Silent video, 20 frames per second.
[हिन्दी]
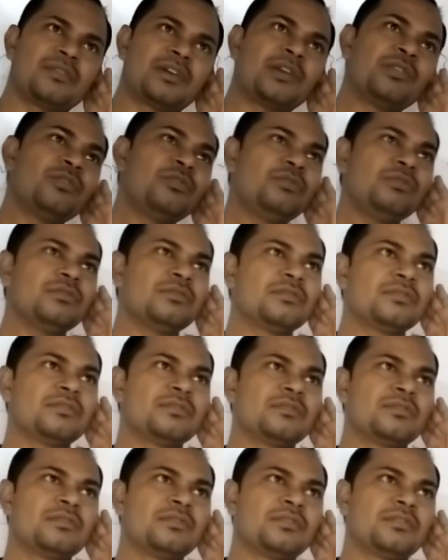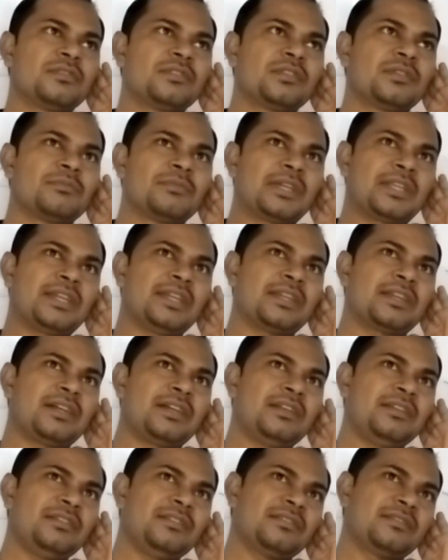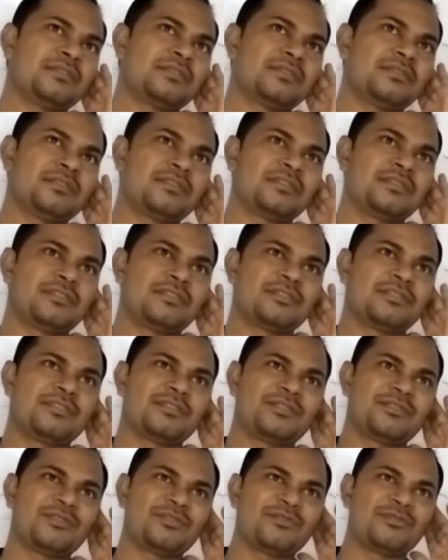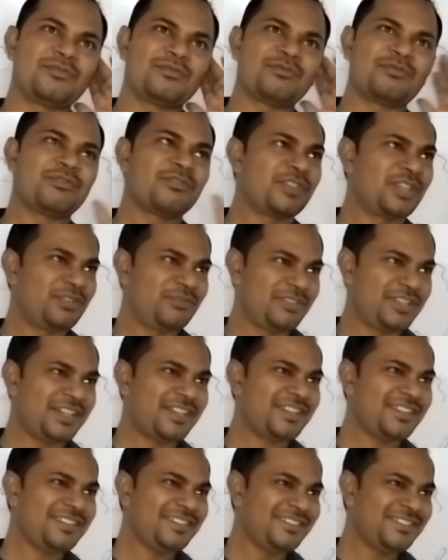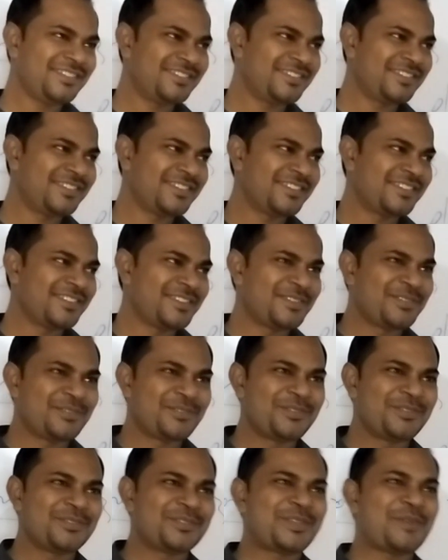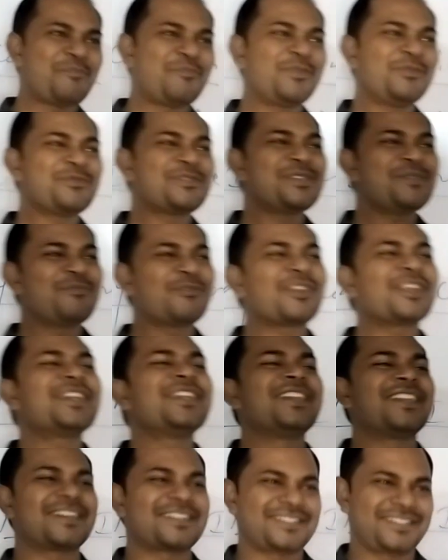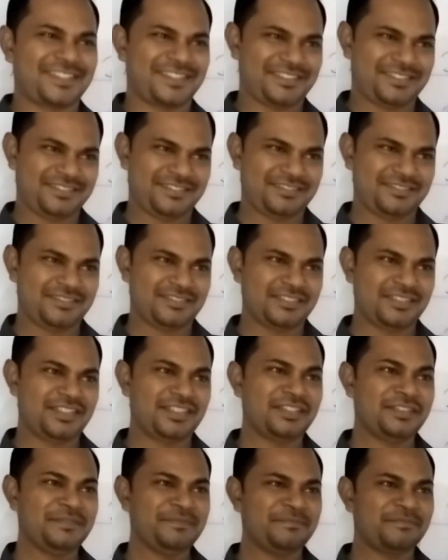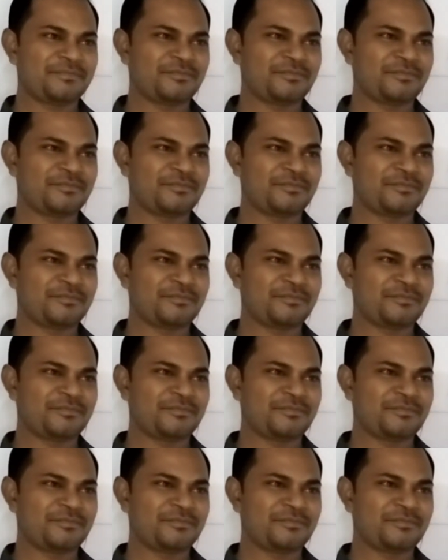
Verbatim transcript: हेलो मर गए का फ़ोन नहीं उठा रहे तब भी उसे बुरा नहीं लगता है है ना